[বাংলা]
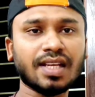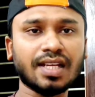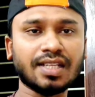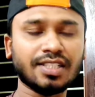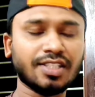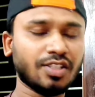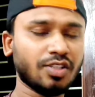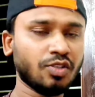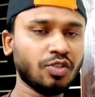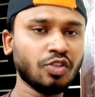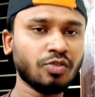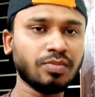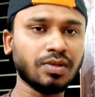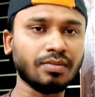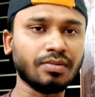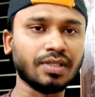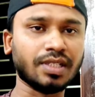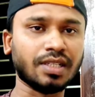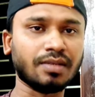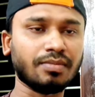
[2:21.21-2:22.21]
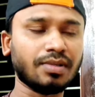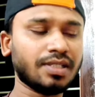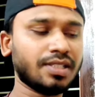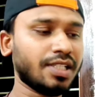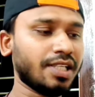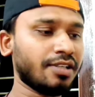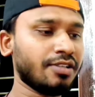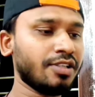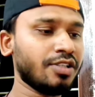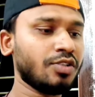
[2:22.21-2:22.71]
কাজের সুযোগ পাবেন না বা
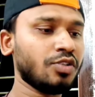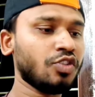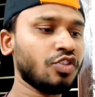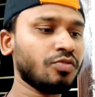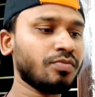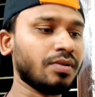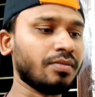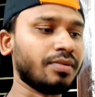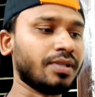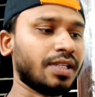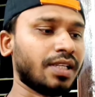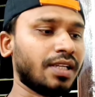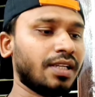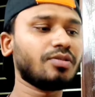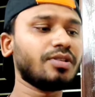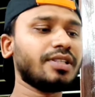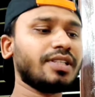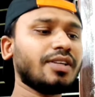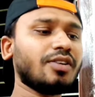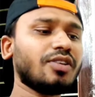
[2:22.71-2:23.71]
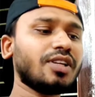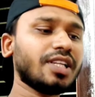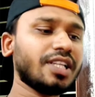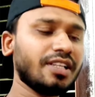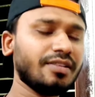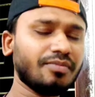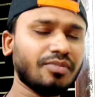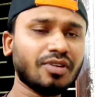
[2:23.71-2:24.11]
চাকরির সুযোগ পাবেন না তো এটা অনেক